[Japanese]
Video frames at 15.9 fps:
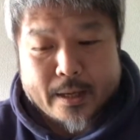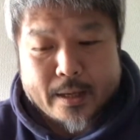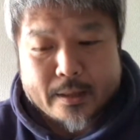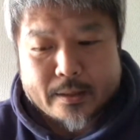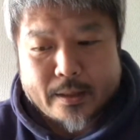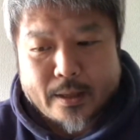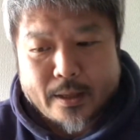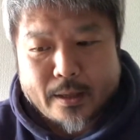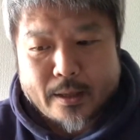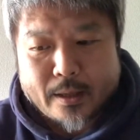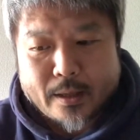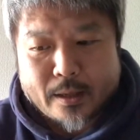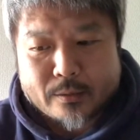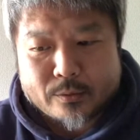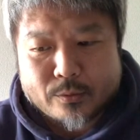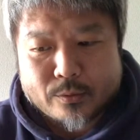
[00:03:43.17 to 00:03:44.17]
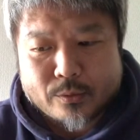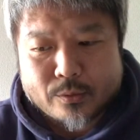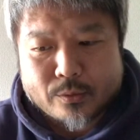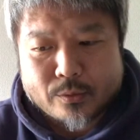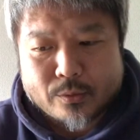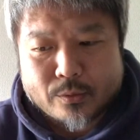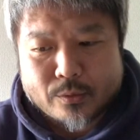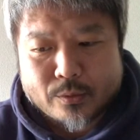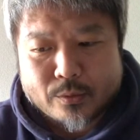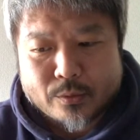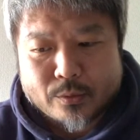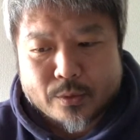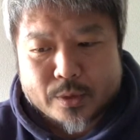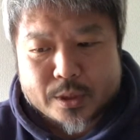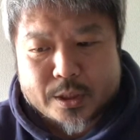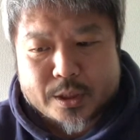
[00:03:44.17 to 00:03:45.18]
であ
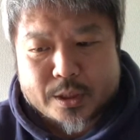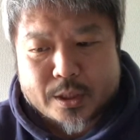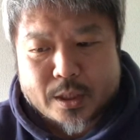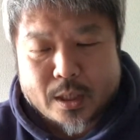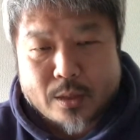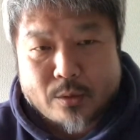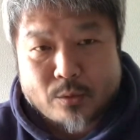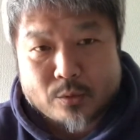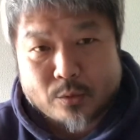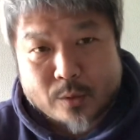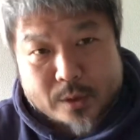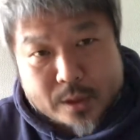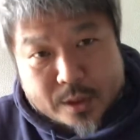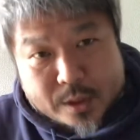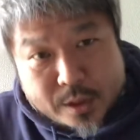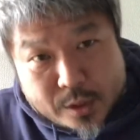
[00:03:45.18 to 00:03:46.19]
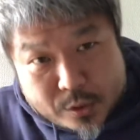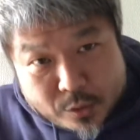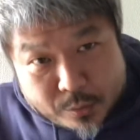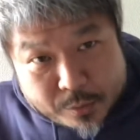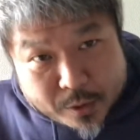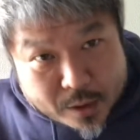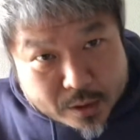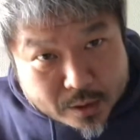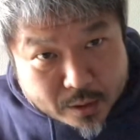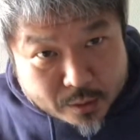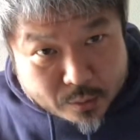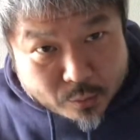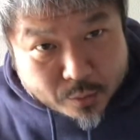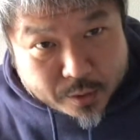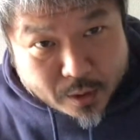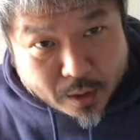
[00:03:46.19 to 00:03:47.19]
のー、1時間ほど私日曜日の朝って
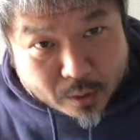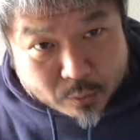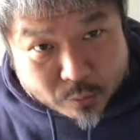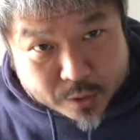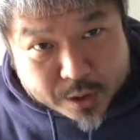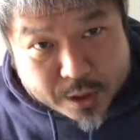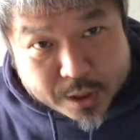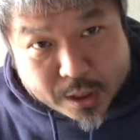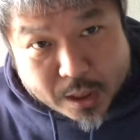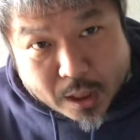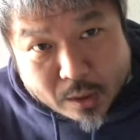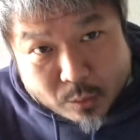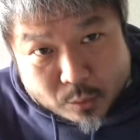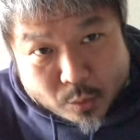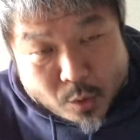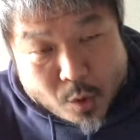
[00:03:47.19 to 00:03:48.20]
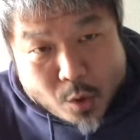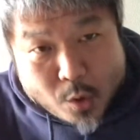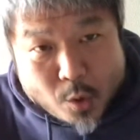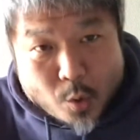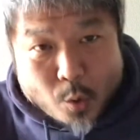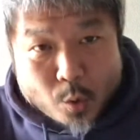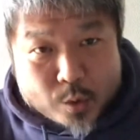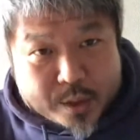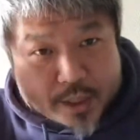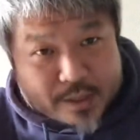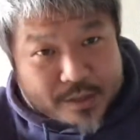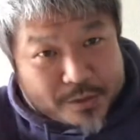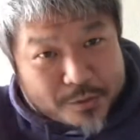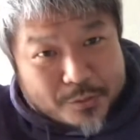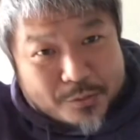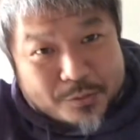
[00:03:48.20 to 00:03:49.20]
起きた後1時間ほど放心
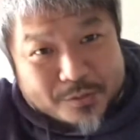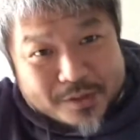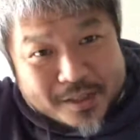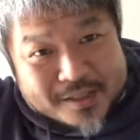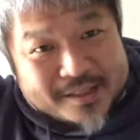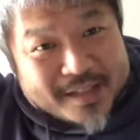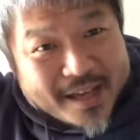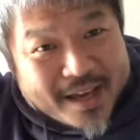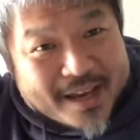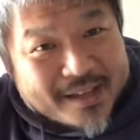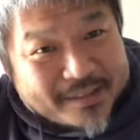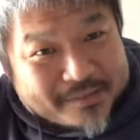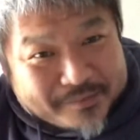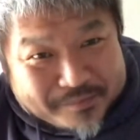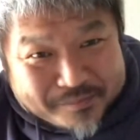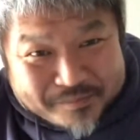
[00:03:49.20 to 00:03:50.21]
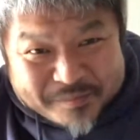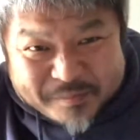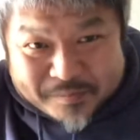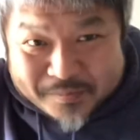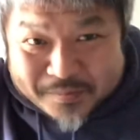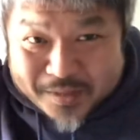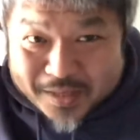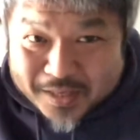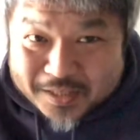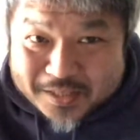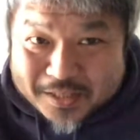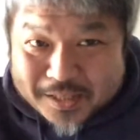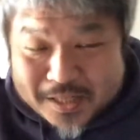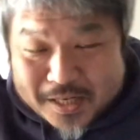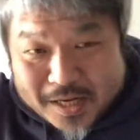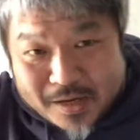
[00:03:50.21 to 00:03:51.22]
するんですねで
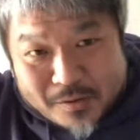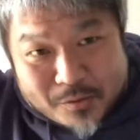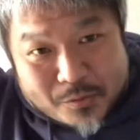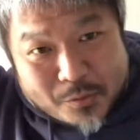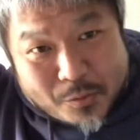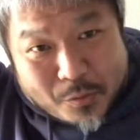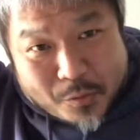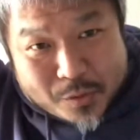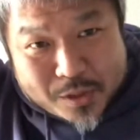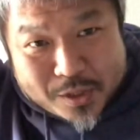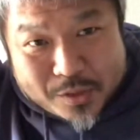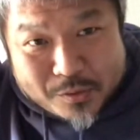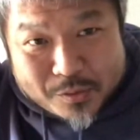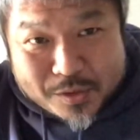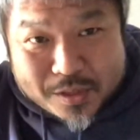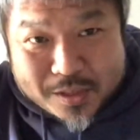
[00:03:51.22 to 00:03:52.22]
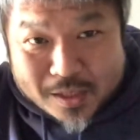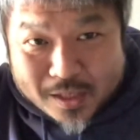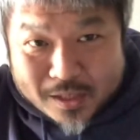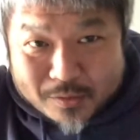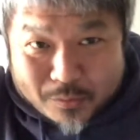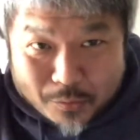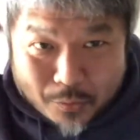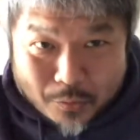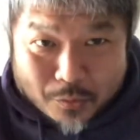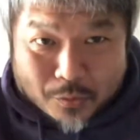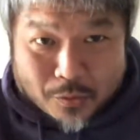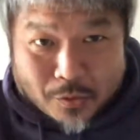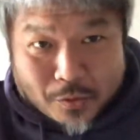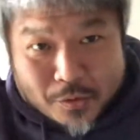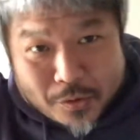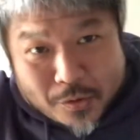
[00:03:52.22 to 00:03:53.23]
1時間ほど放心をした
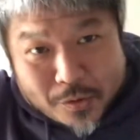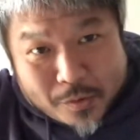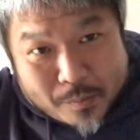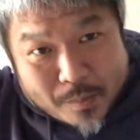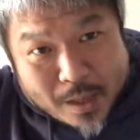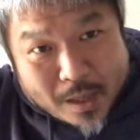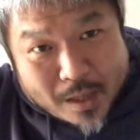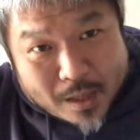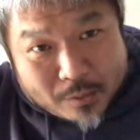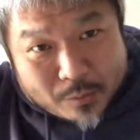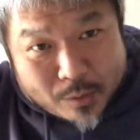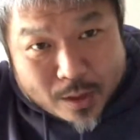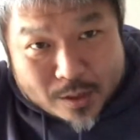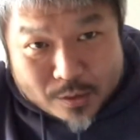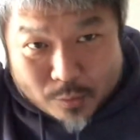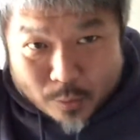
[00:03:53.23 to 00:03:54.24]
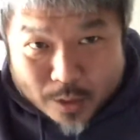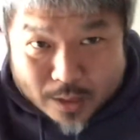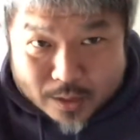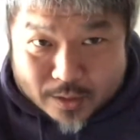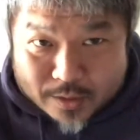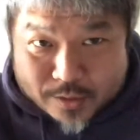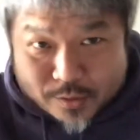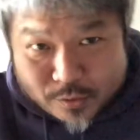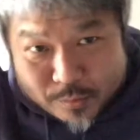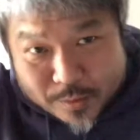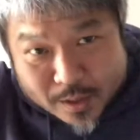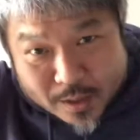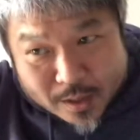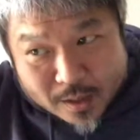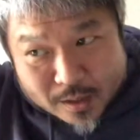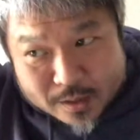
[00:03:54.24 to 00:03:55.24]
後まああのあそうや日曜日
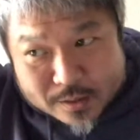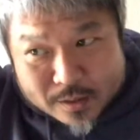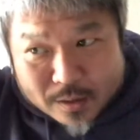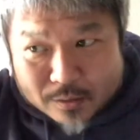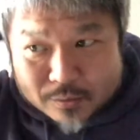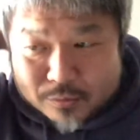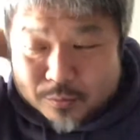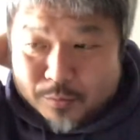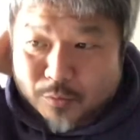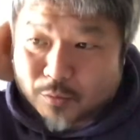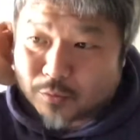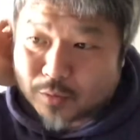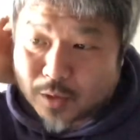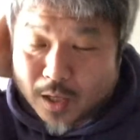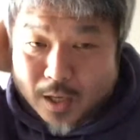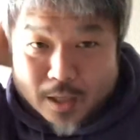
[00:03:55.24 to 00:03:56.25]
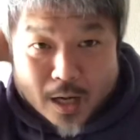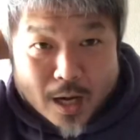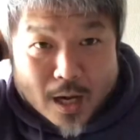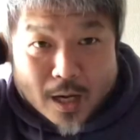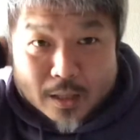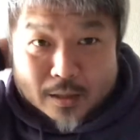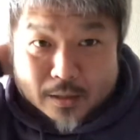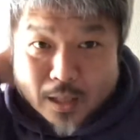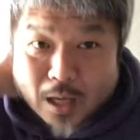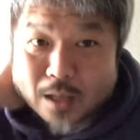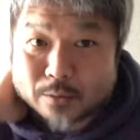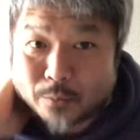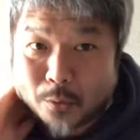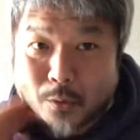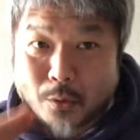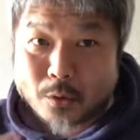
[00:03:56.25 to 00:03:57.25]
やからスタッフブログ書かなあかんな
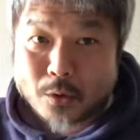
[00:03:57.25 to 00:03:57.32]
と